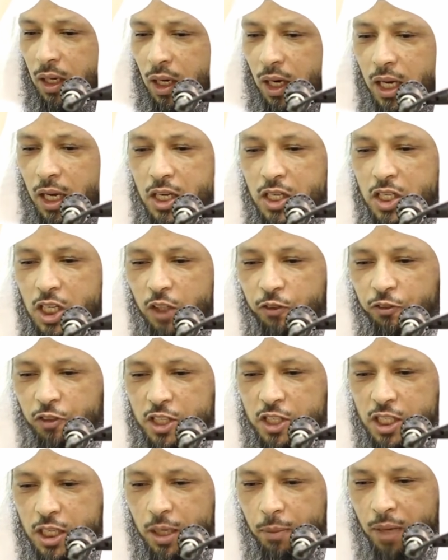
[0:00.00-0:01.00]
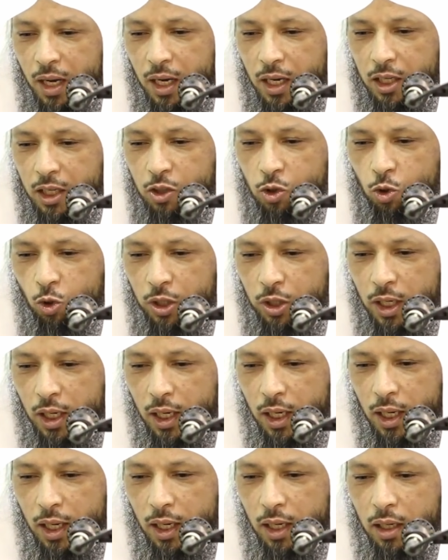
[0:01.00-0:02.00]
ليست في السماء
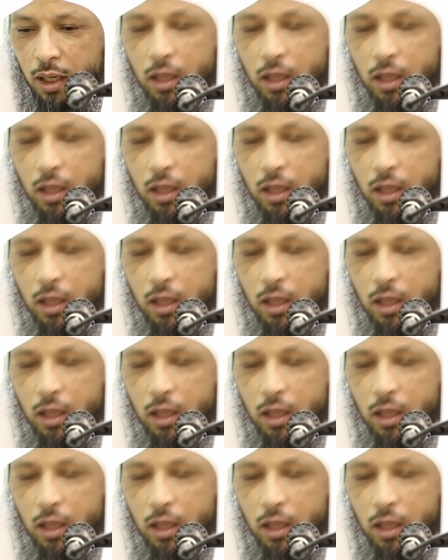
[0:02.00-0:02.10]
الدنيا